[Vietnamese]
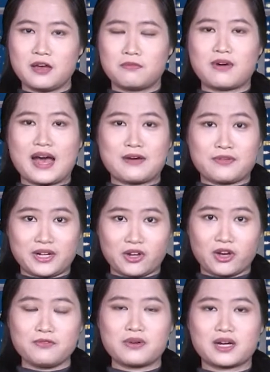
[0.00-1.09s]
và phải
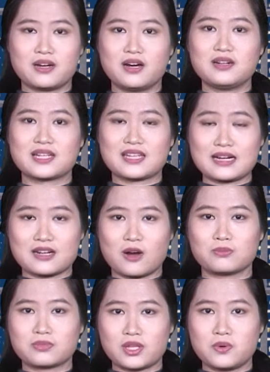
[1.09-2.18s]
nói phần lớn là tác
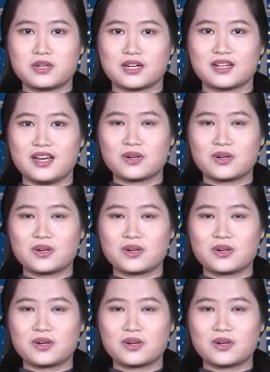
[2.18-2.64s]
động tiêu cực